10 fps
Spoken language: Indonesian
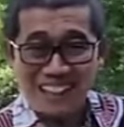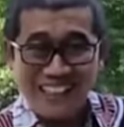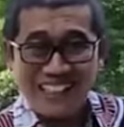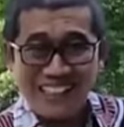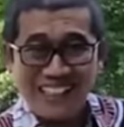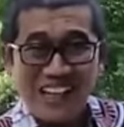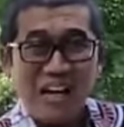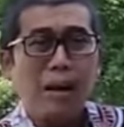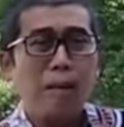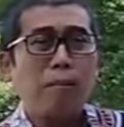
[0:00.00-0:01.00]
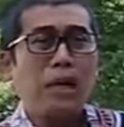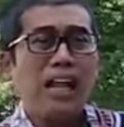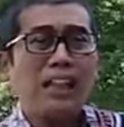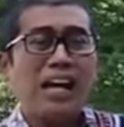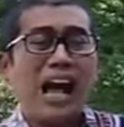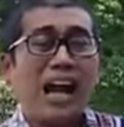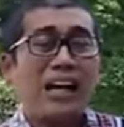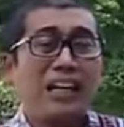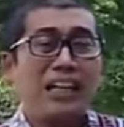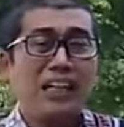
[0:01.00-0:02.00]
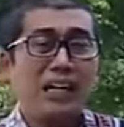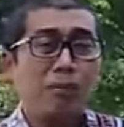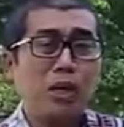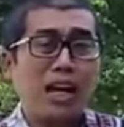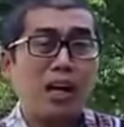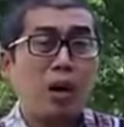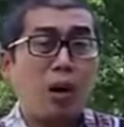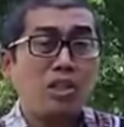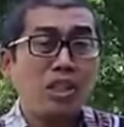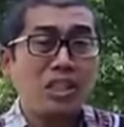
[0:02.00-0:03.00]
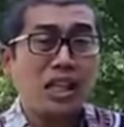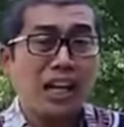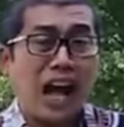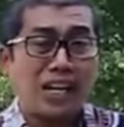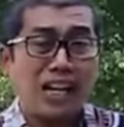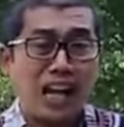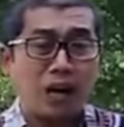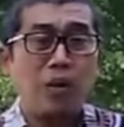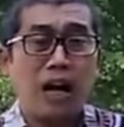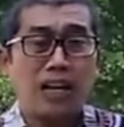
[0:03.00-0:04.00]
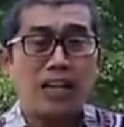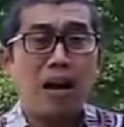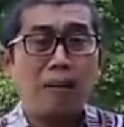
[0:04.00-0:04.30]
lidi. Bila tiga hal ini kemudian konsisten Anda lakukan,